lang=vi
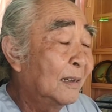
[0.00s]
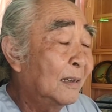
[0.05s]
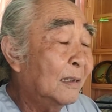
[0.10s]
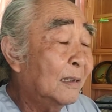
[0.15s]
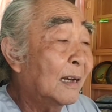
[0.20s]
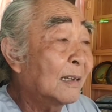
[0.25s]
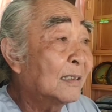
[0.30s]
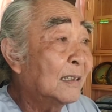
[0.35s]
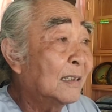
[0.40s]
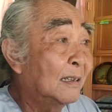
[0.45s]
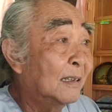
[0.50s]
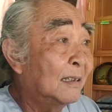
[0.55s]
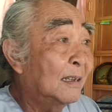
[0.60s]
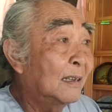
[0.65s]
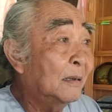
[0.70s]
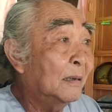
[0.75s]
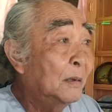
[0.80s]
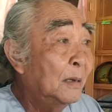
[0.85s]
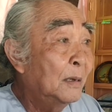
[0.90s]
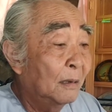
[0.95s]
nó thật
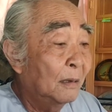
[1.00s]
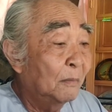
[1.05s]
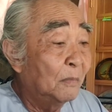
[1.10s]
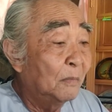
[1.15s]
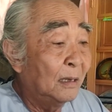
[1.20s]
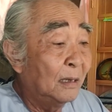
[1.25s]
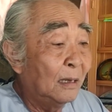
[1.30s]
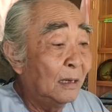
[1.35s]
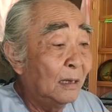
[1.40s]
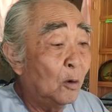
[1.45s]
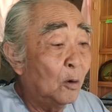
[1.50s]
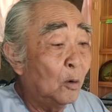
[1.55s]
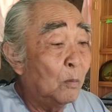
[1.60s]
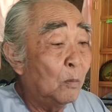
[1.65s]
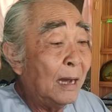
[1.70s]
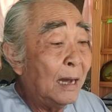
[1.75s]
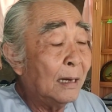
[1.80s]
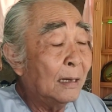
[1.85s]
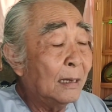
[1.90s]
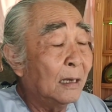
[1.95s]
sự đó vì
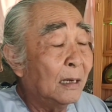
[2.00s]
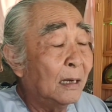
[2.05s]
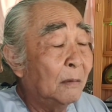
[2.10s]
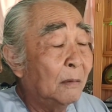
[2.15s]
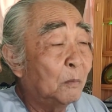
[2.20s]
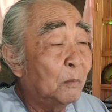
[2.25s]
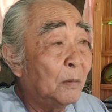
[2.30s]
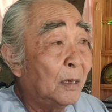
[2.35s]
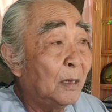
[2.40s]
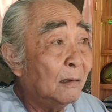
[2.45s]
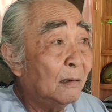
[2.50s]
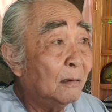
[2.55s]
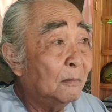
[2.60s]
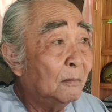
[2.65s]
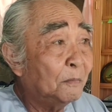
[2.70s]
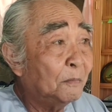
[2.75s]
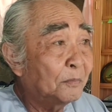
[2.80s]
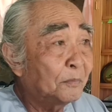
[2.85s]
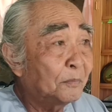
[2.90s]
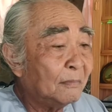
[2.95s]
cô bác anh chị mình biết
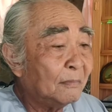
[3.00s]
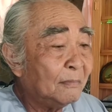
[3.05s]
không